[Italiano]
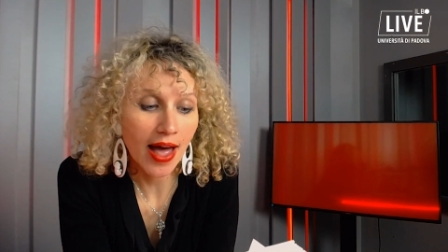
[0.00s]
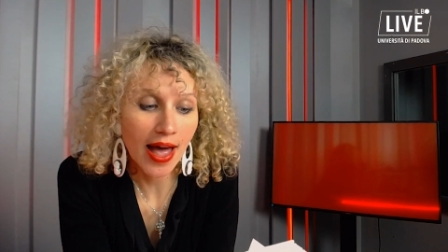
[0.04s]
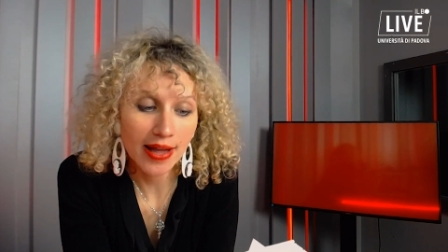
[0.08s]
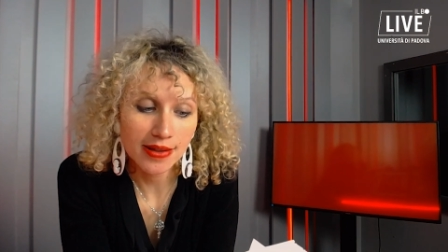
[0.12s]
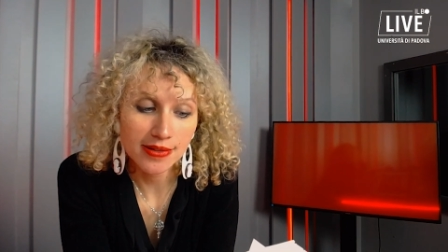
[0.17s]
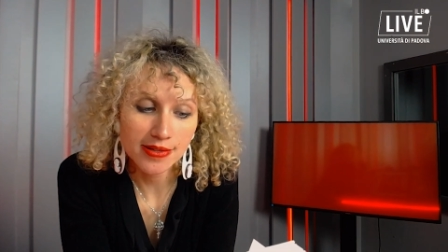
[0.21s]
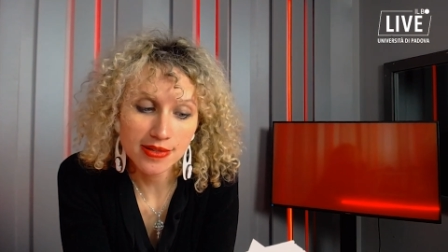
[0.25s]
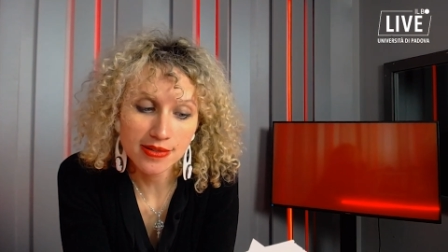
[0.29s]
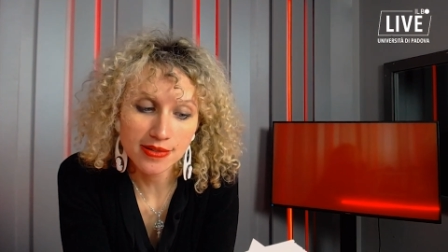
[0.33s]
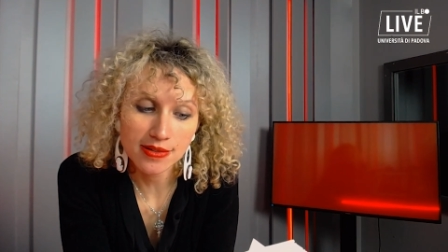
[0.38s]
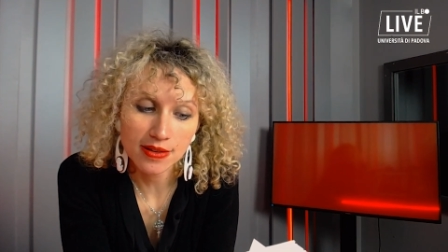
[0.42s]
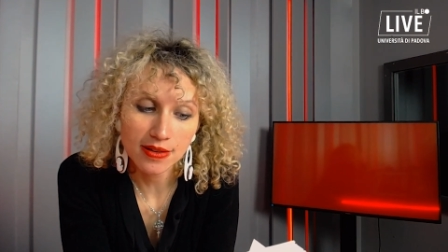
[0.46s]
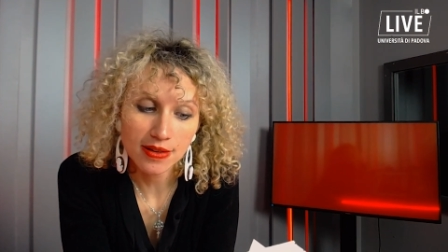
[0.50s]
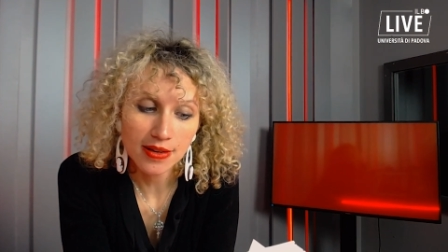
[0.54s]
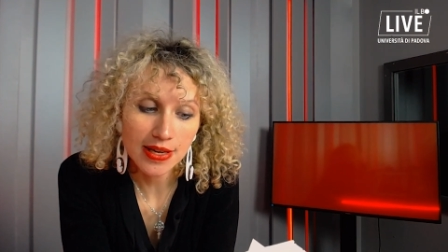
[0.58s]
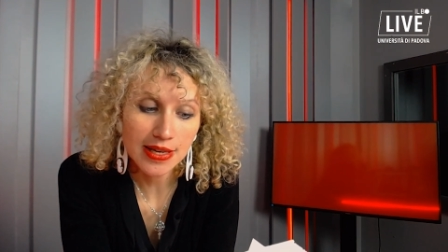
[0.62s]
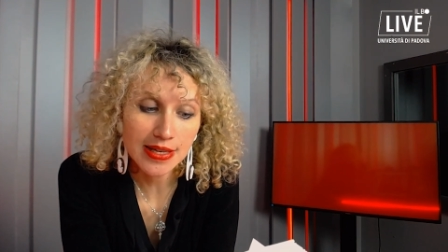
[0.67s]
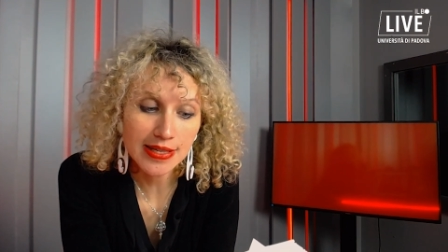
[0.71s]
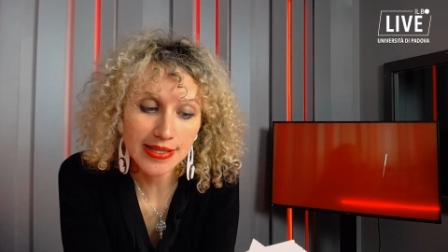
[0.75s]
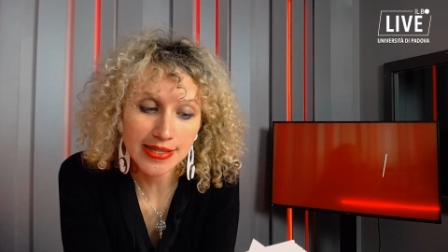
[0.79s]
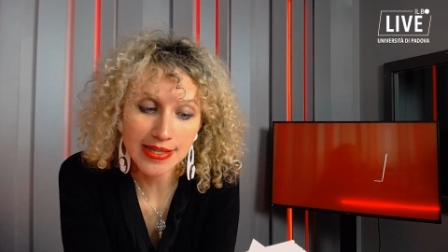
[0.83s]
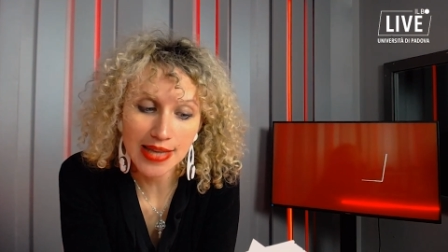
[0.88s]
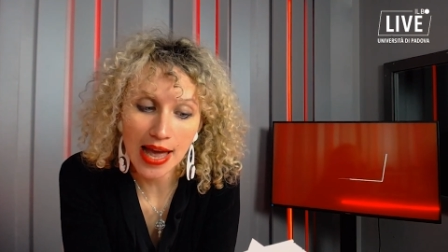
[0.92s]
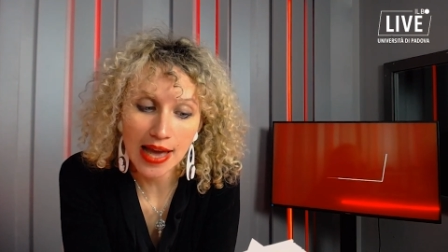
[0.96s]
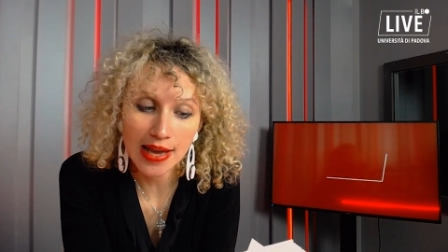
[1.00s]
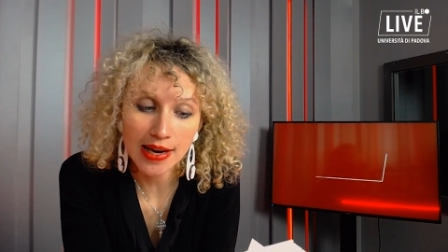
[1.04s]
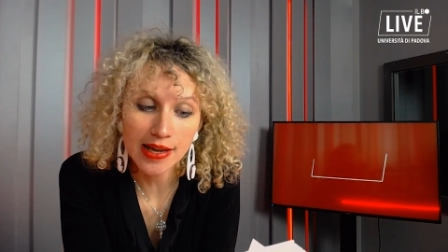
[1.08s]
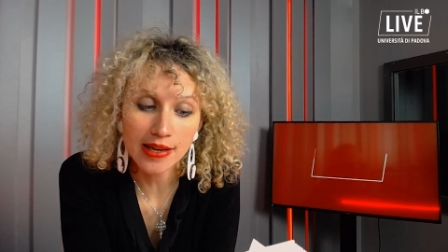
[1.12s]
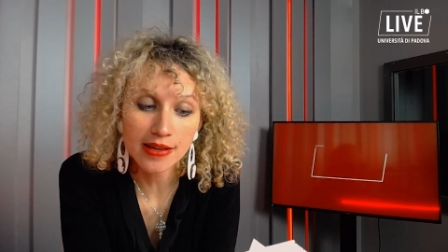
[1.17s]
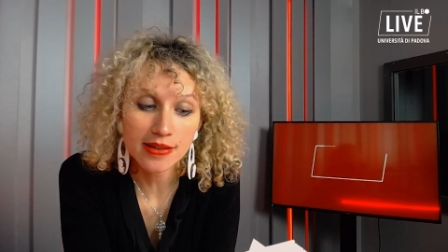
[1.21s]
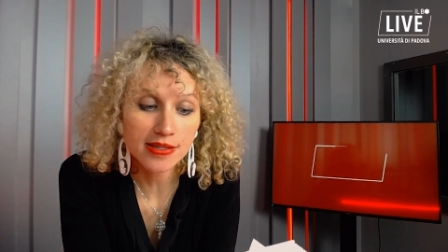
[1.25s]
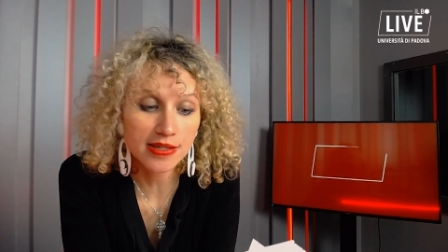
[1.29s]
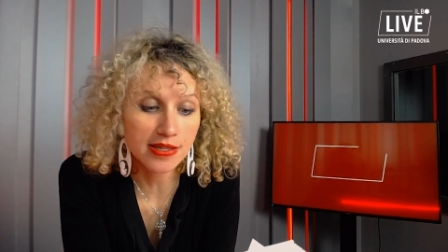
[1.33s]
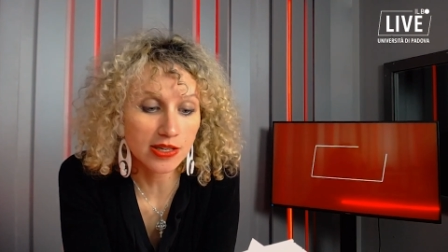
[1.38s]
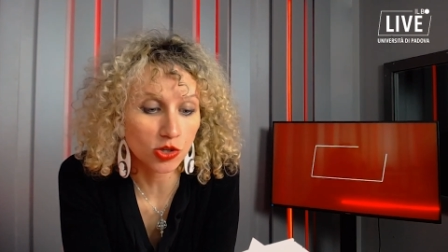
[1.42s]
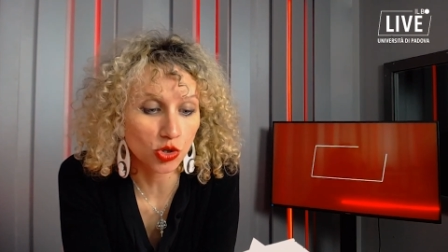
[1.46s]
anzi, il sale
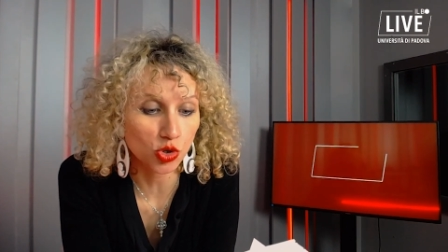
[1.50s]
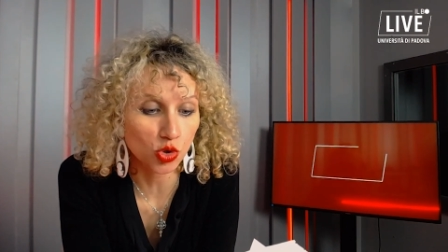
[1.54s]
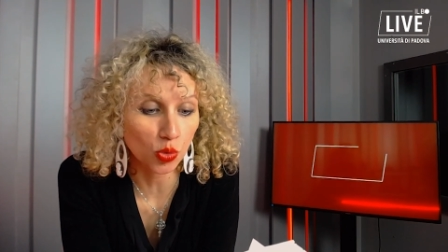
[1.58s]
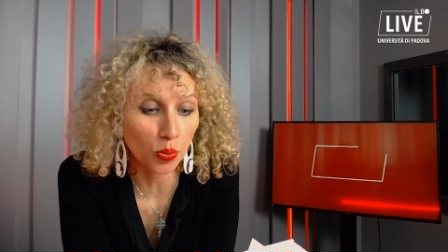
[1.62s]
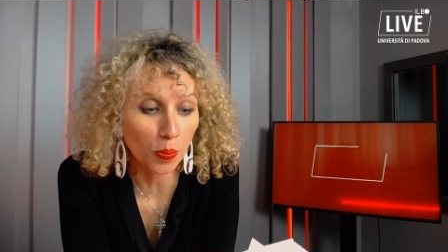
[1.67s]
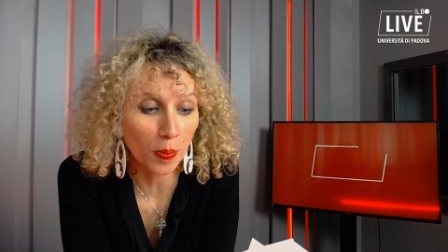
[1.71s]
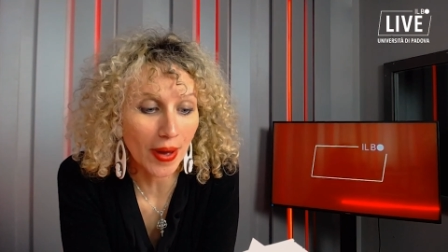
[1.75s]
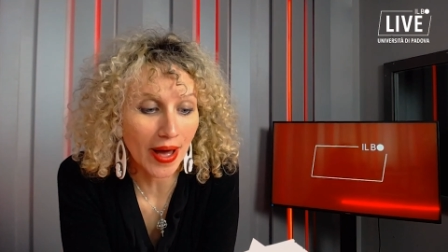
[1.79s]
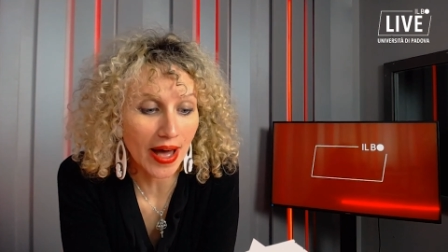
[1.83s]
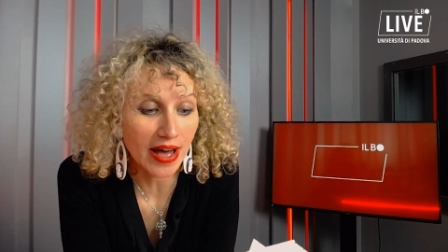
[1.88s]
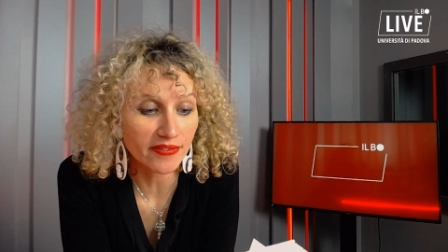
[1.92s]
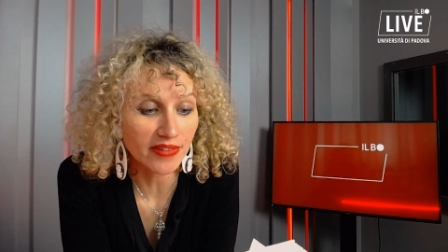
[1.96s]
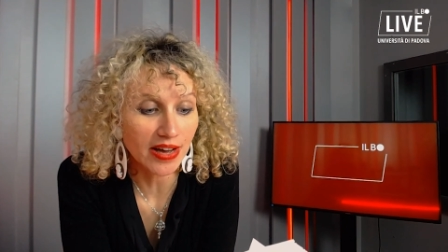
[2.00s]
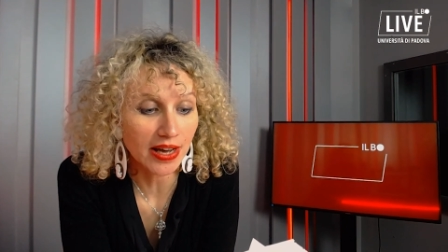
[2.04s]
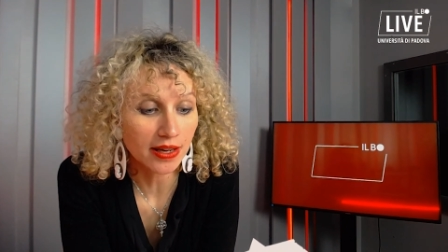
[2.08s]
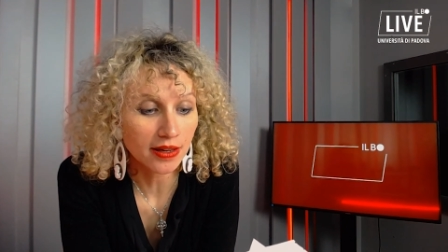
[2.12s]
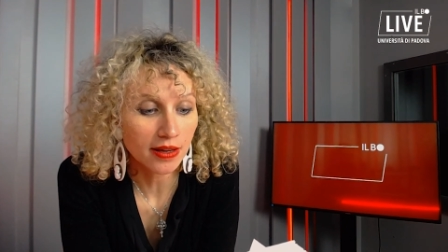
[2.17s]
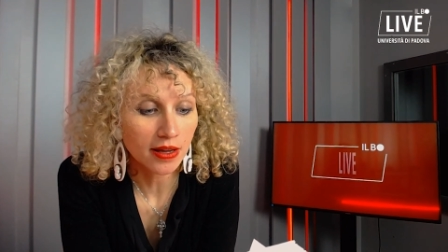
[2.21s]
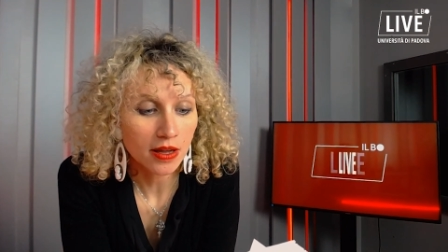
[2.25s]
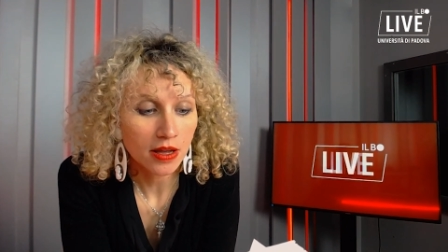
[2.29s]
si inzuppava.